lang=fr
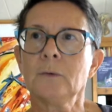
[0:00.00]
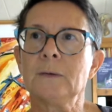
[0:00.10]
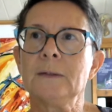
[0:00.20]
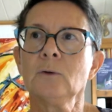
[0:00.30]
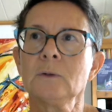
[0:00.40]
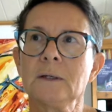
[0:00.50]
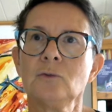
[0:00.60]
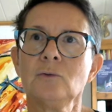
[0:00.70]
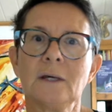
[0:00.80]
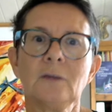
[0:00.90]
si notre
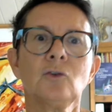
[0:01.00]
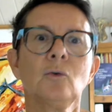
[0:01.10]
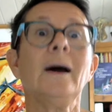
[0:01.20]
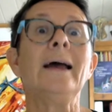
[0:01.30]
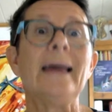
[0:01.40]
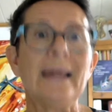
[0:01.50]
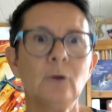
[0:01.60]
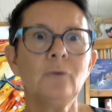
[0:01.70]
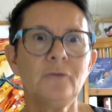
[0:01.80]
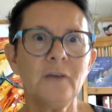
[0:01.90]
éducation
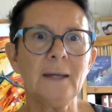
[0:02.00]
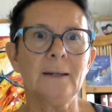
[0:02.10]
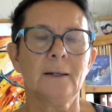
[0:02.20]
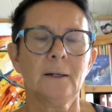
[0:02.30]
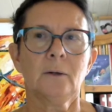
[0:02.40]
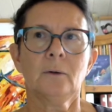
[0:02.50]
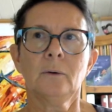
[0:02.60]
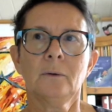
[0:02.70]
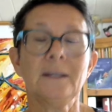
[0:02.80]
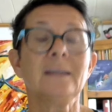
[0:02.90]
élevait
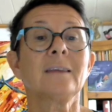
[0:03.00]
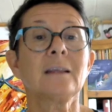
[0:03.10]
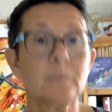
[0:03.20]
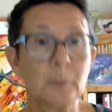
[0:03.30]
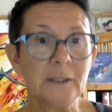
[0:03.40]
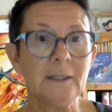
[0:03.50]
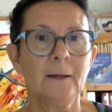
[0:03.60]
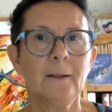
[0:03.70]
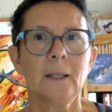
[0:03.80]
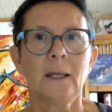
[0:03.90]
les esprits,